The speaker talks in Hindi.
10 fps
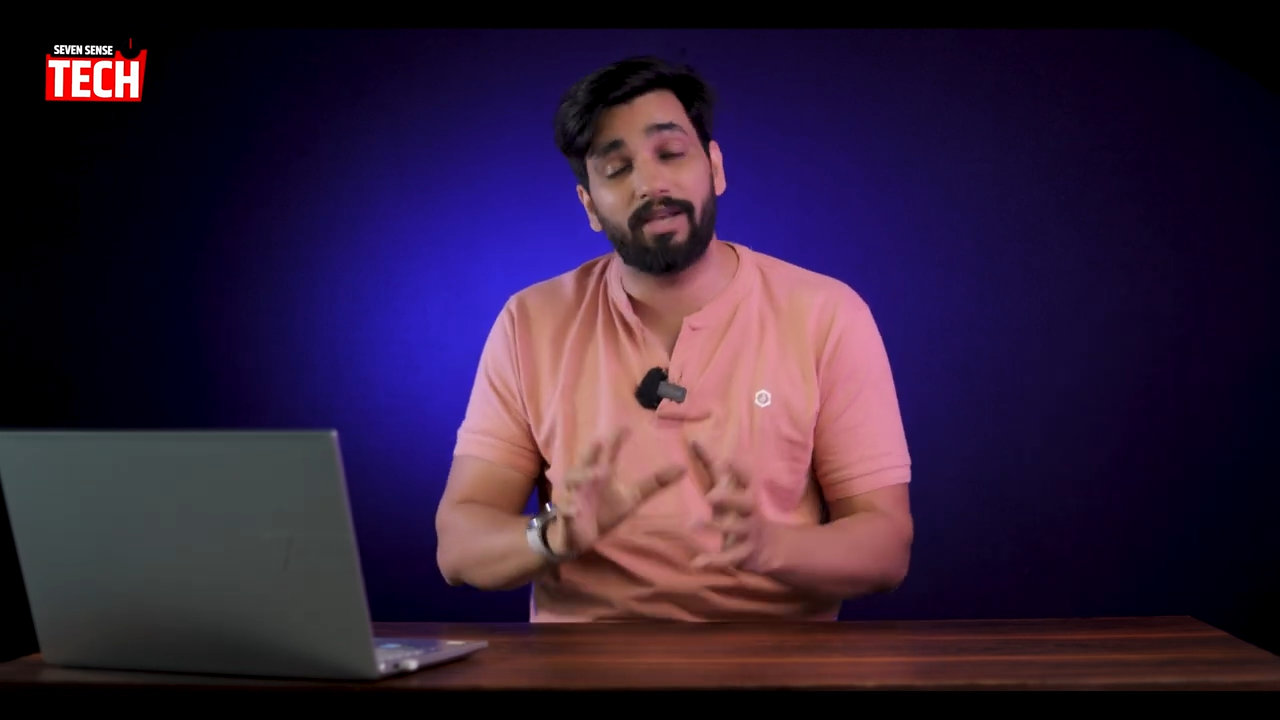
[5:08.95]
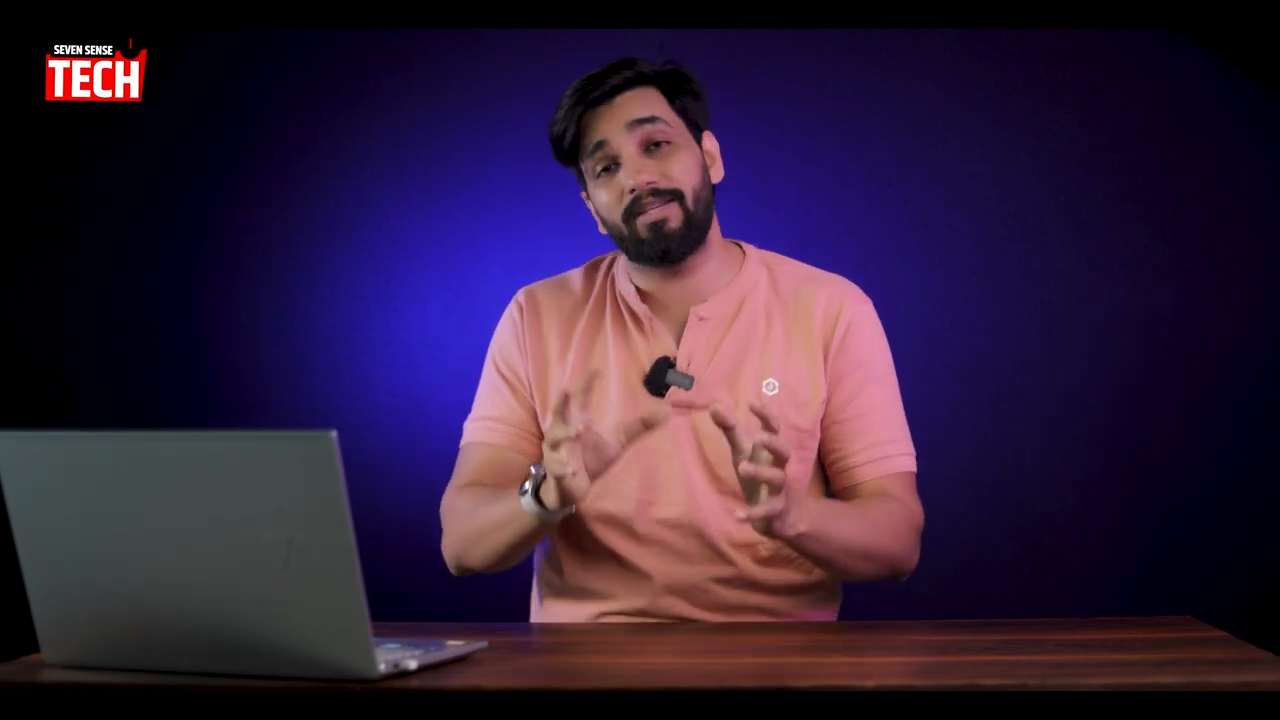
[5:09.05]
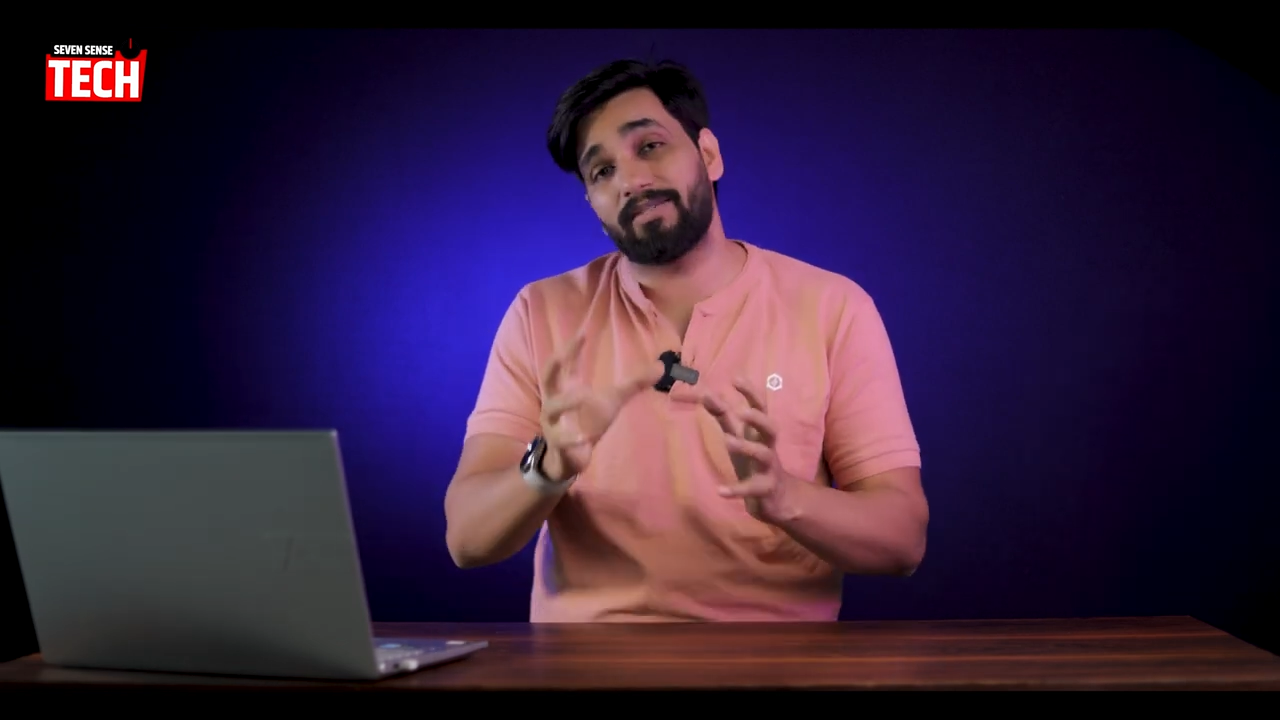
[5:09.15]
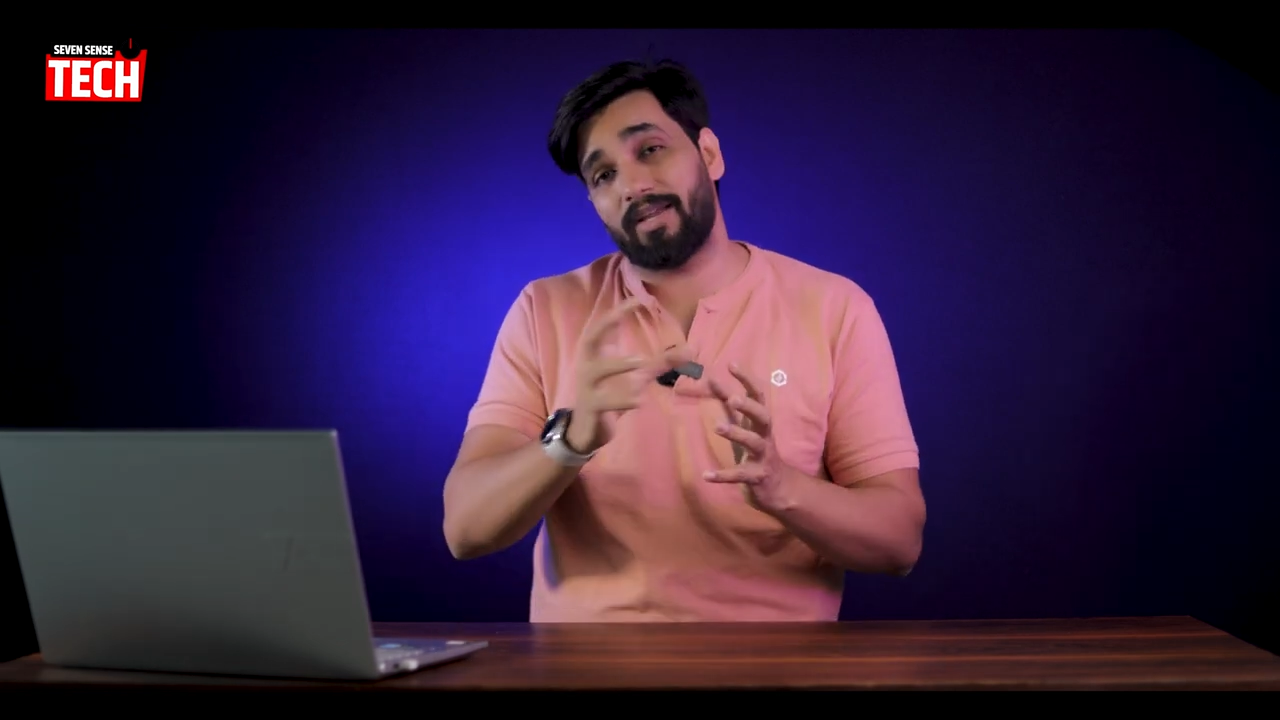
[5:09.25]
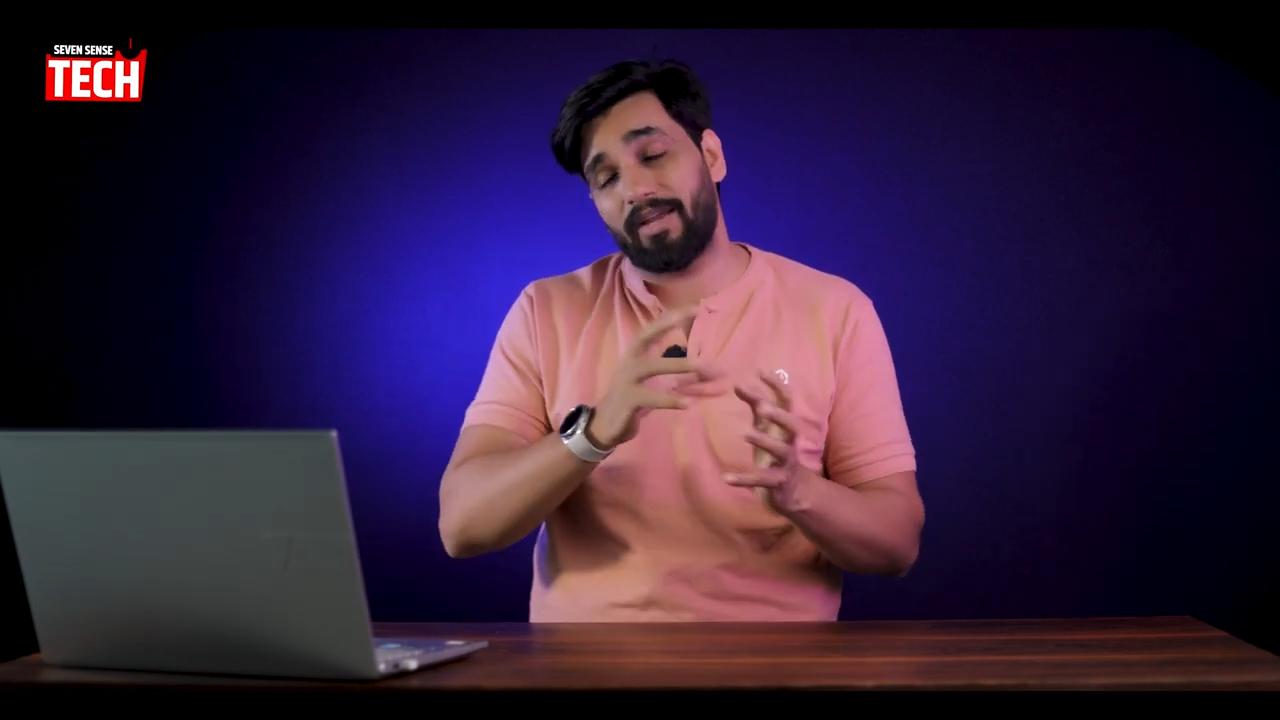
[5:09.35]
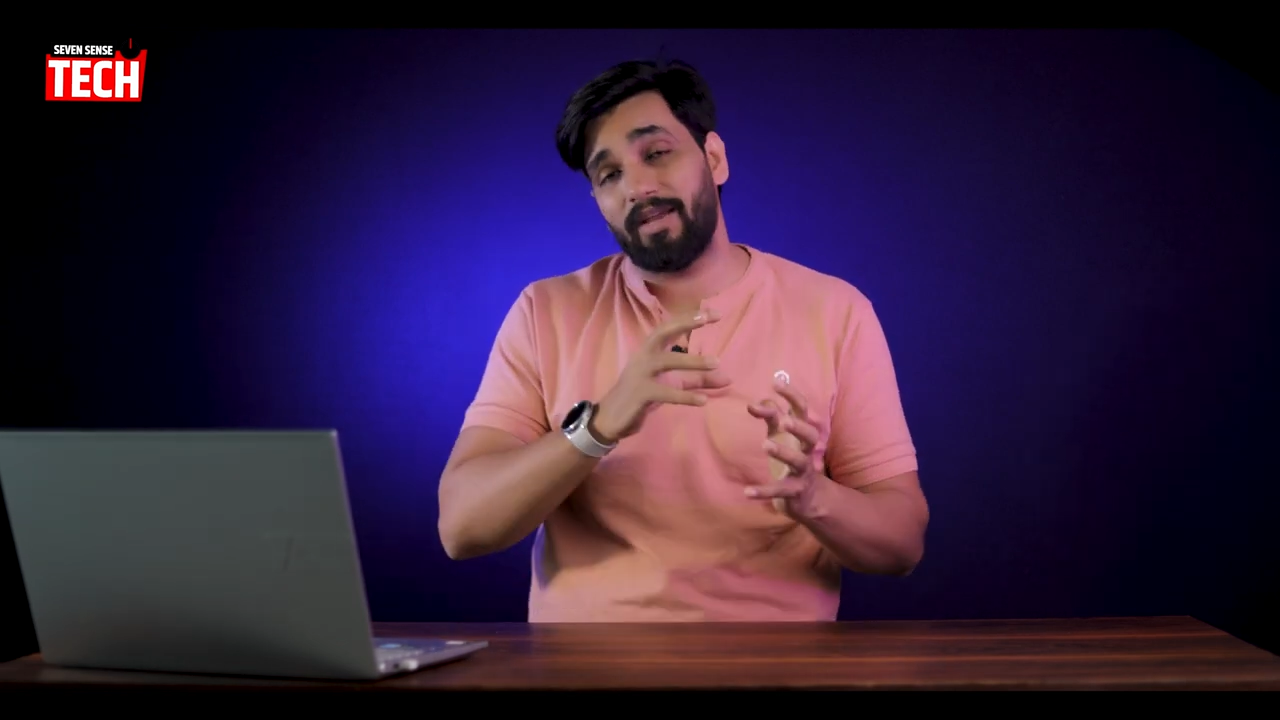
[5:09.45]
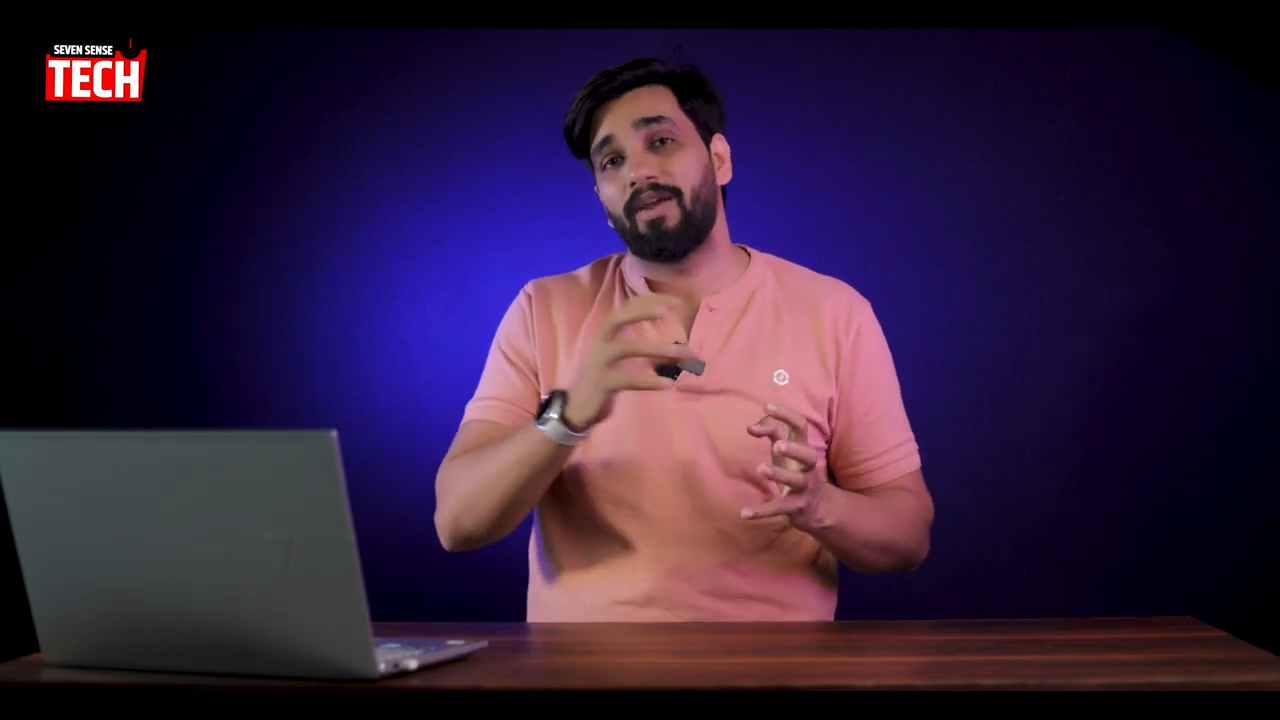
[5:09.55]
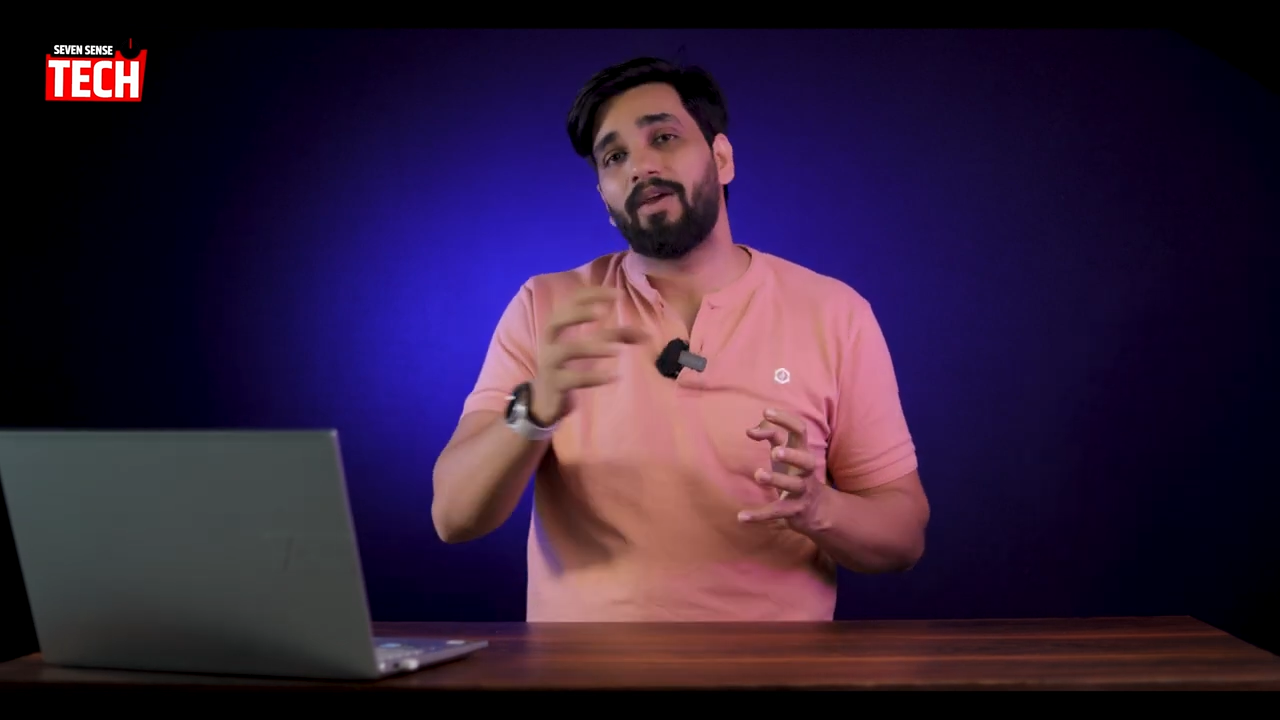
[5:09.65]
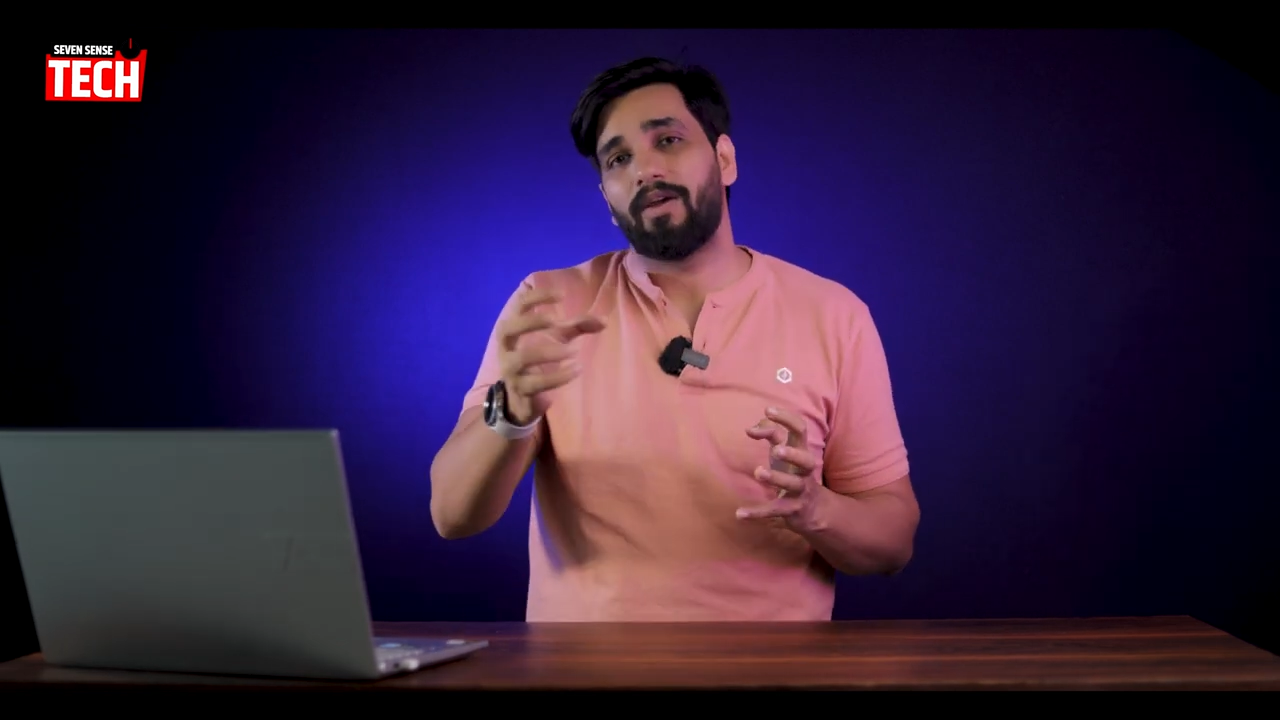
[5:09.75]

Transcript: कई सारे